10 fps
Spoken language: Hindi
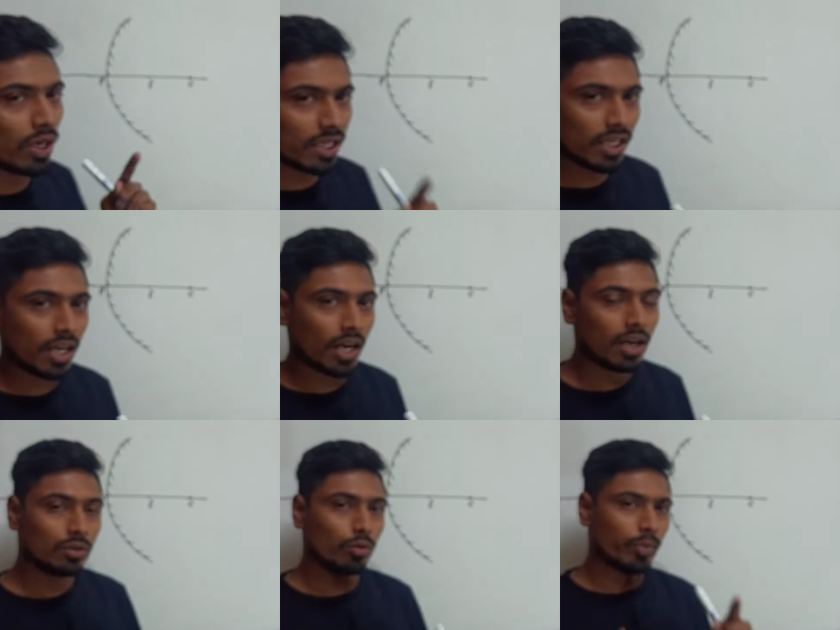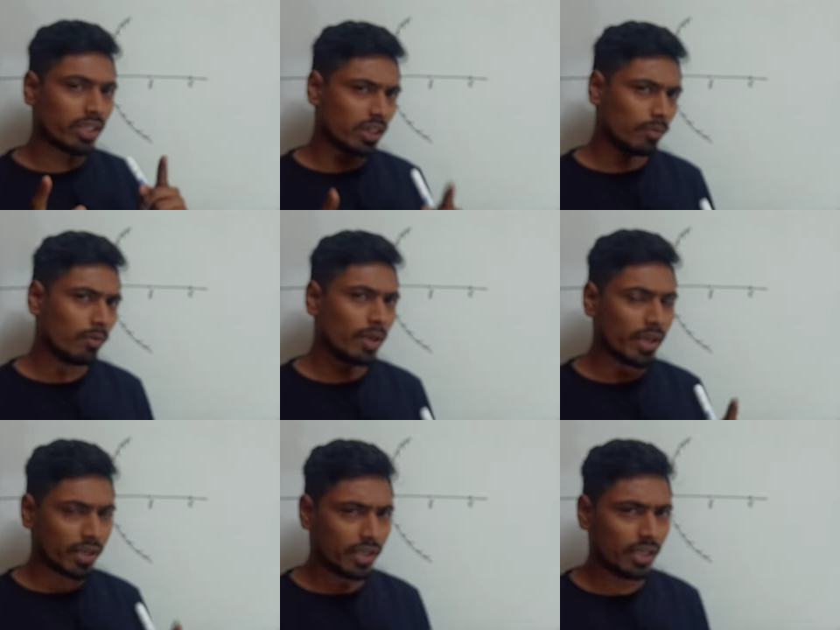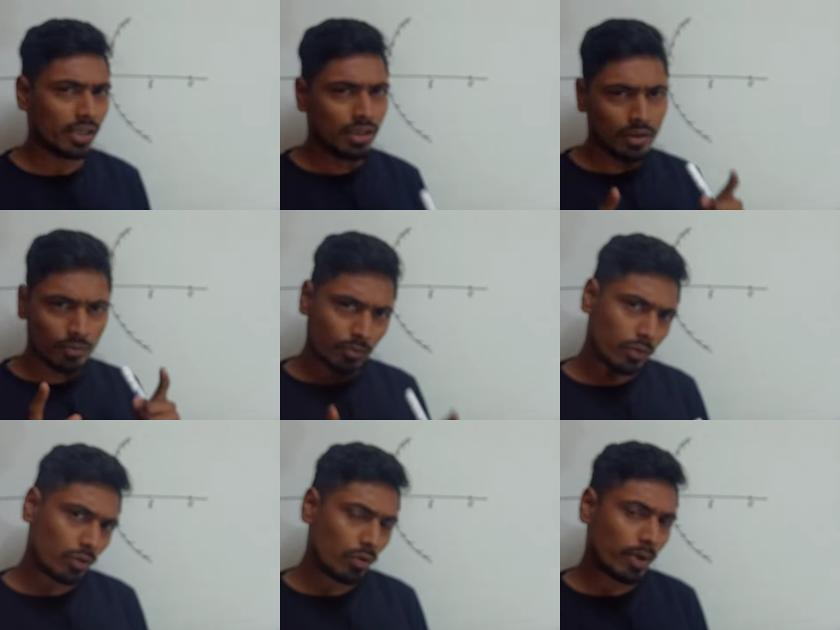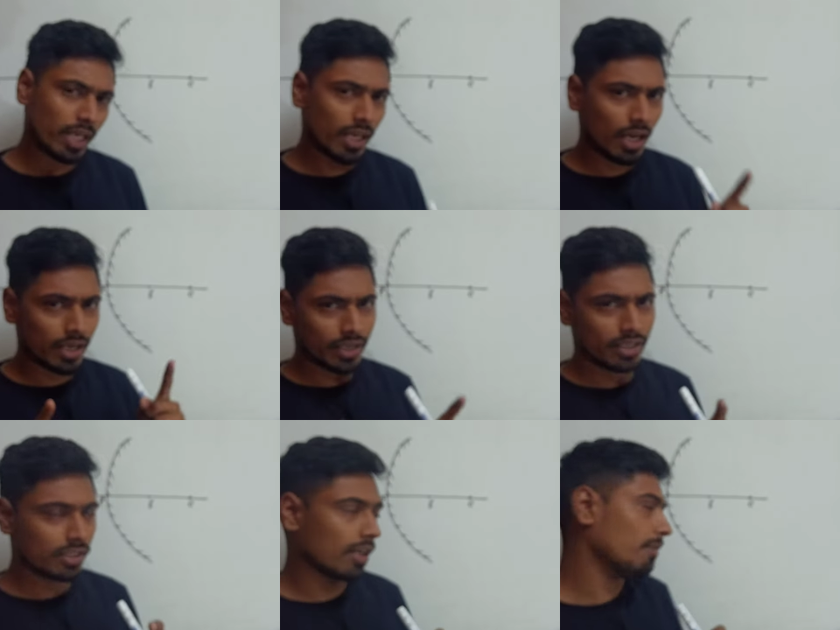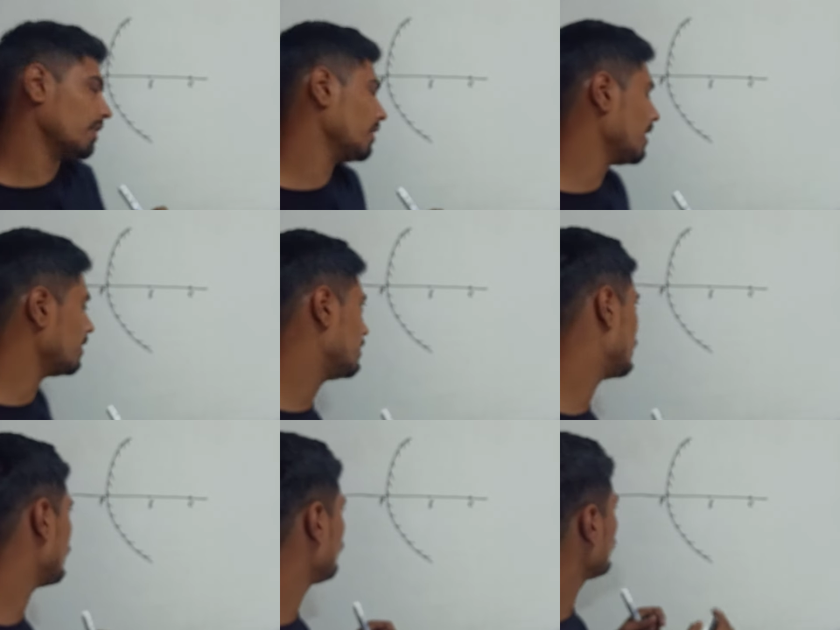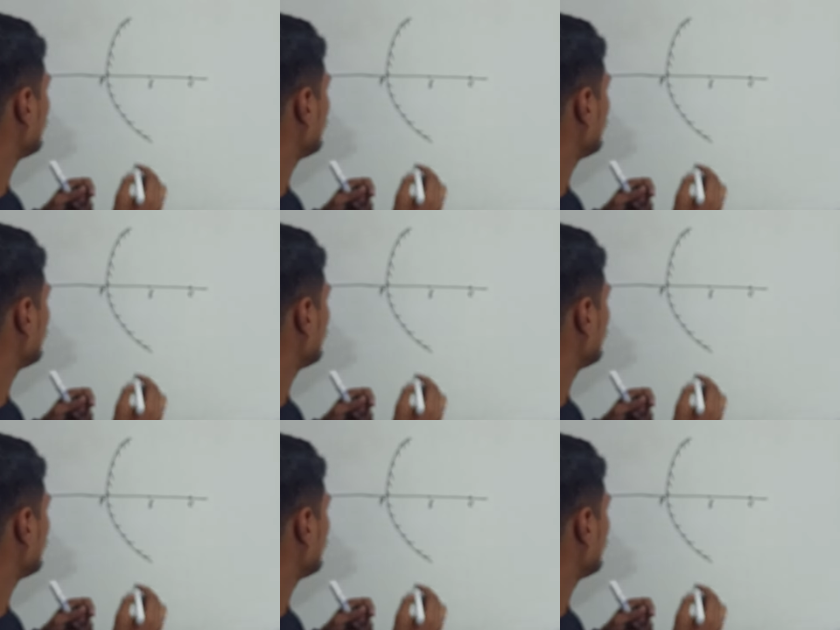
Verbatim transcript: को रखिएगा तो प्रतिबिंब एक ही वो बनेगा एक ही जगह बनेगा ठीक है